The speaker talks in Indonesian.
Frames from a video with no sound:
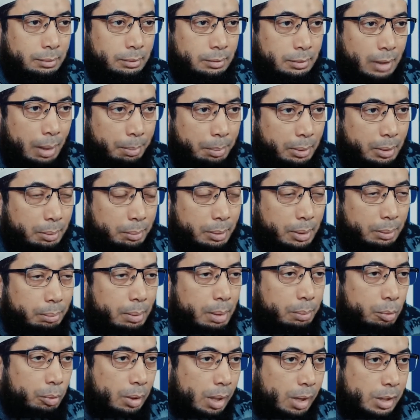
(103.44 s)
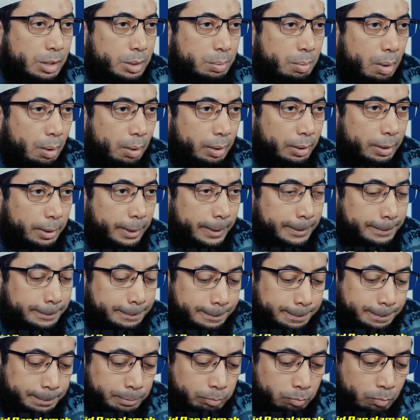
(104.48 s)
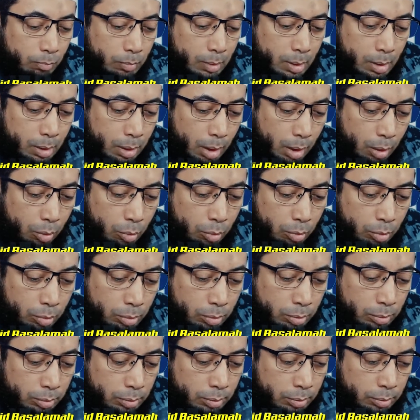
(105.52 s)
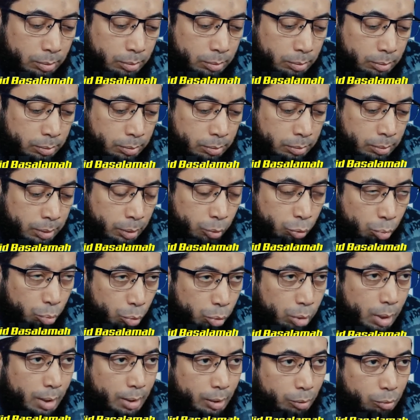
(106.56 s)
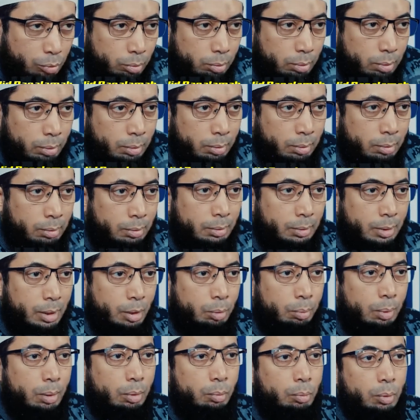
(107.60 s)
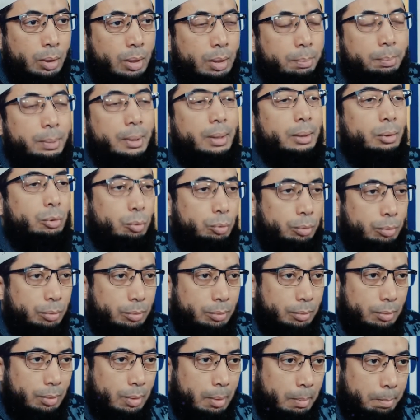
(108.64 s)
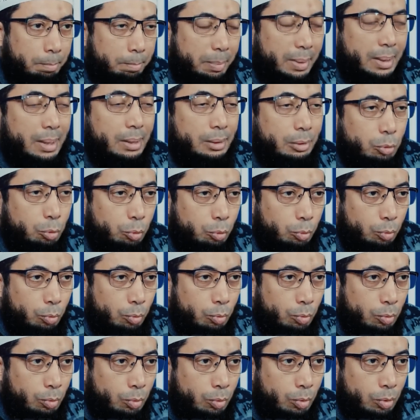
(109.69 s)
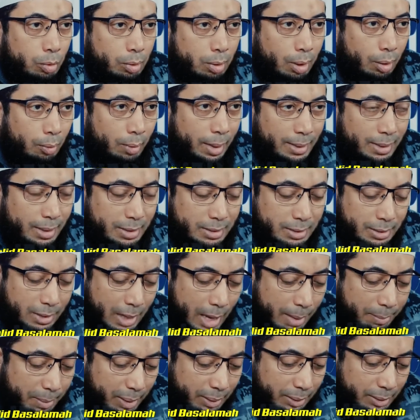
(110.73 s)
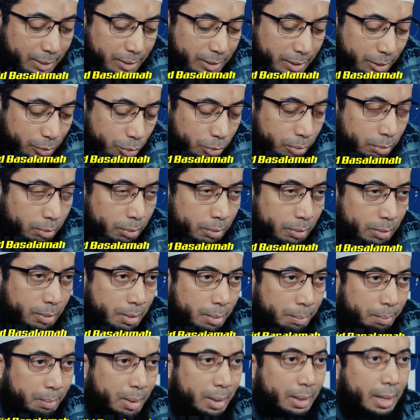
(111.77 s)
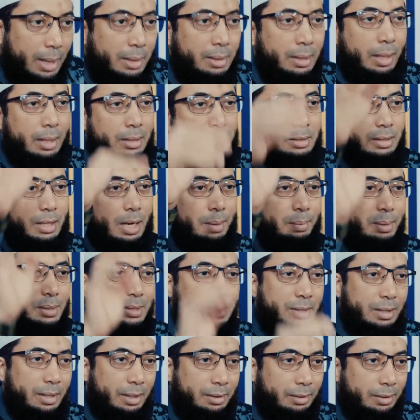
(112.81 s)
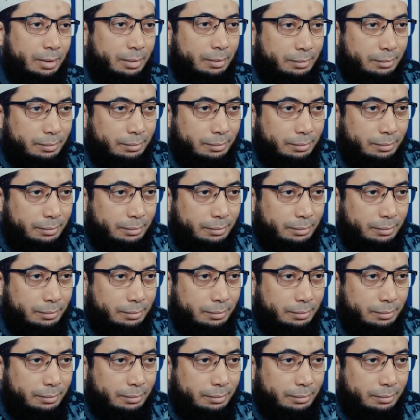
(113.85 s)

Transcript: Tapi teman-teman perlu garis bawah ya, kalau di kuburan itu kehidupan kuburan adalah penentu, penentu. Kalau anda selamat di situ, maka anda akan selamat setelahnya.